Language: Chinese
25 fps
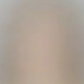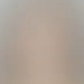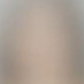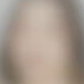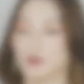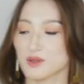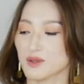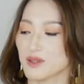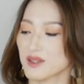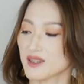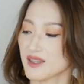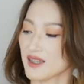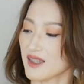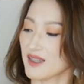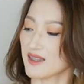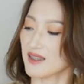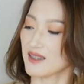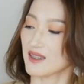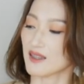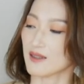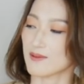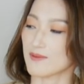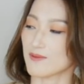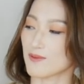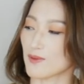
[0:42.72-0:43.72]
就是这一
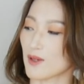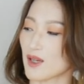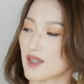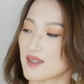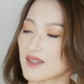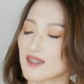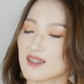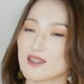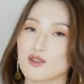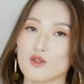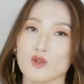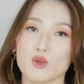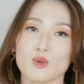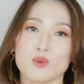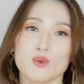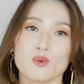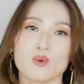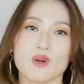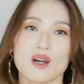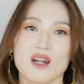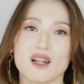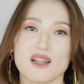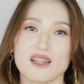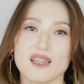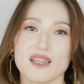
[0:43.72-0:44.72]
件衣服啊。那对于
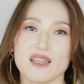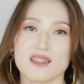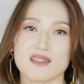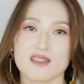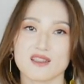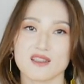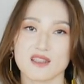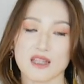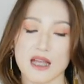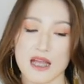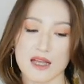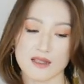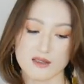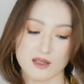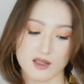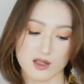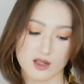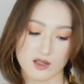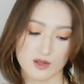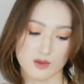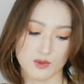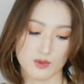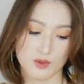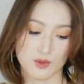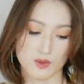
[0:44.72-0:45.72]
我而言呢，它
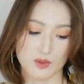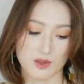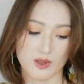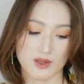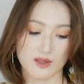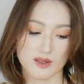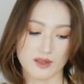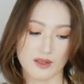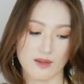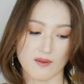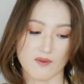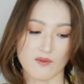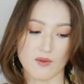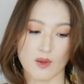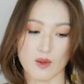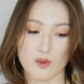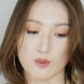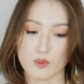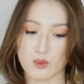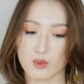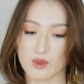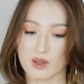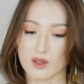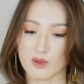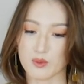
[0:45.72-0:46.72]
其实就是一件
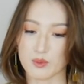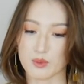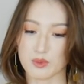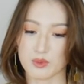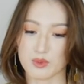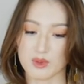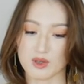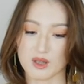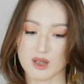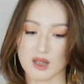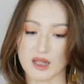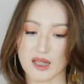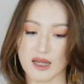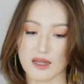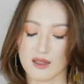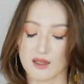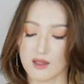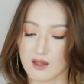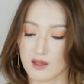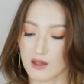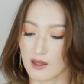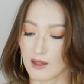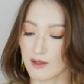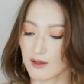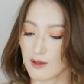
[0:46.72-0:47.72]
防雨的雨衣了。
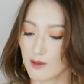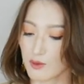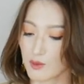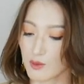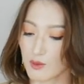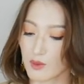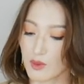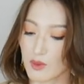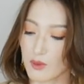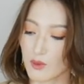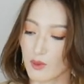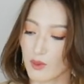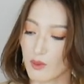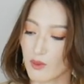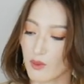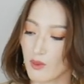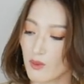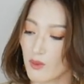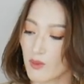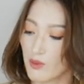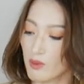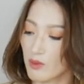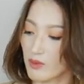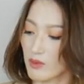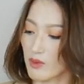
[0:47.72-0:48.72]
它的做
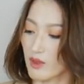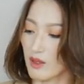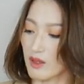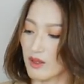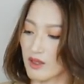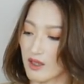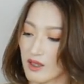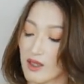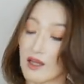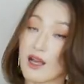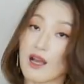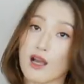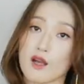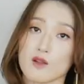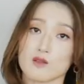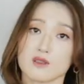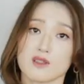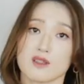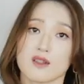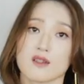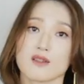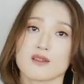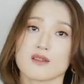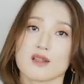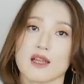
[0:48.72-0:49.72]
工挺好
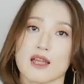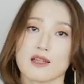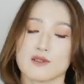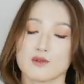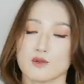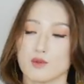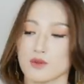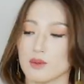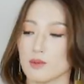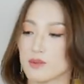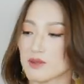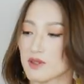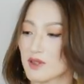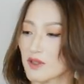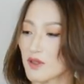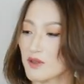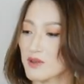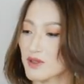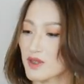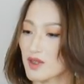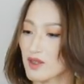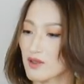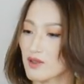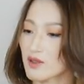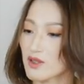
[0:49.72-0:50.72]
的，感觉比较
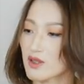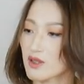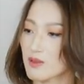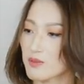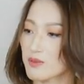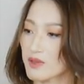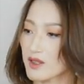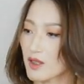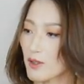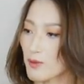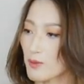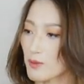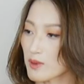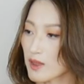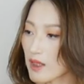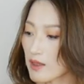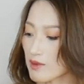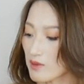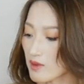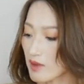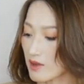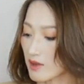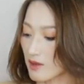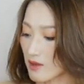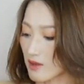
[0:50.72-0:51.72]
精致，比较有档
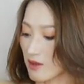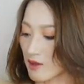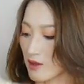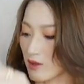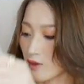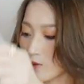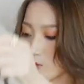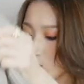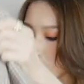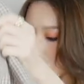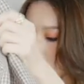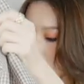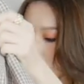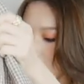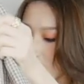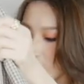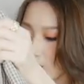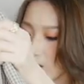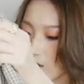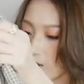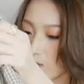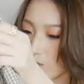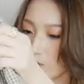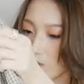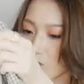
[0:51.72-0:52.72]
次的那种，
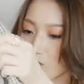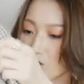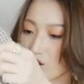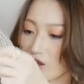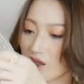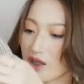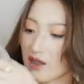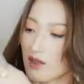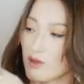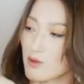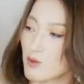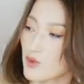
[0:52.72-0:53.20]
也不是很